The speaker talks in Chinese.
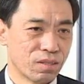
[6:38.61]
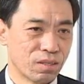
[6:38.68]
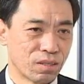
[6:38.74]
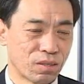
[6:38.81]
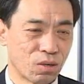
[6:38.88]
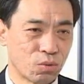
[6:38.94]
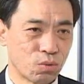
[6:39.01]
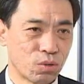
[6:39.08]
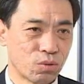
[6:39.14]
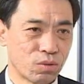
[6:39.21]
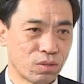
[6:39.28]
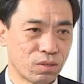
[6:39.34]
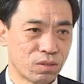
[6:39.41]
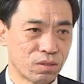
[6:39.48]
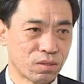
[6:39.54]
呃，搞乐
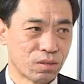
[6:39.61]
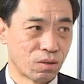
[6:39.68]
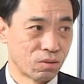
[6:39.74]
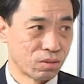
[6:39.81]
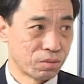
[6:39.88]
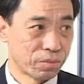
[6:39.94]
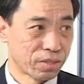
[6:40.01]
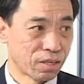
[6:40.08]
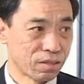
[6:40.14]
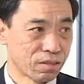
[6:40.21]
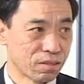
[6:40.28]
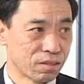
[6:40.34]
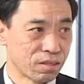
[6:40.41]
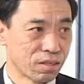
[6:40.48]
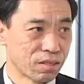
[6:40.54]
队搞了那么长
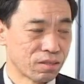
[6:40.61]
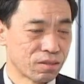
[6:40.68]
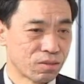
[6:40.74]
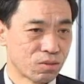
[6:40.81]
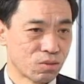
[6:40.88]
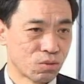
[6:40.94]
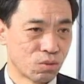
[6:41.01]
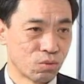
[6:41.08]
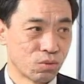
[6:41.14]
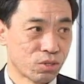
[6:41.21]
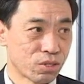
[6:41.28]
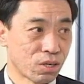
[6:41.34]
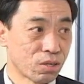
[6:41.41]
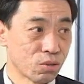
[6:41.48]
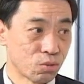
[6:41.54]
时间，从
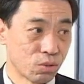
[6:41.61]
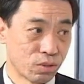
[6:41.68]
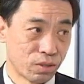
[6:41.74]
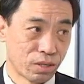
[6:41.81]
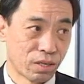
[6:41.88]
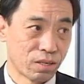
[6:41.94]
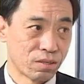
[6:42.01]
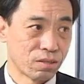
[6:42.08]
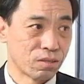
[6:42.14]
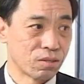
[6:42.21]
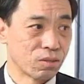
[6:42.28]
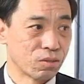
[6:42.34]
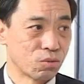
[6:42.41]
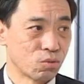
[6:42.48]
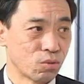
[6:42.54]
十二岁就开始
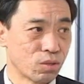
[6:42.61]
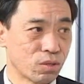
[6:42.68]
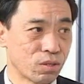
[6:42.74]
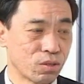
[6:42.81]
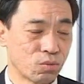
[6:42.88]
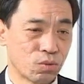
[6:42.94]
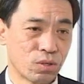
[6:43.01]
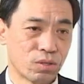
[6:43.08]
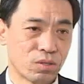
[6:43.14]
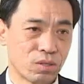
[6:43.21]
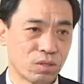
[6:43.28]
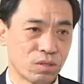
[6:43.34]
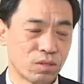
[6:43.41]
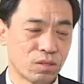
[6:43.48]
起学乐器，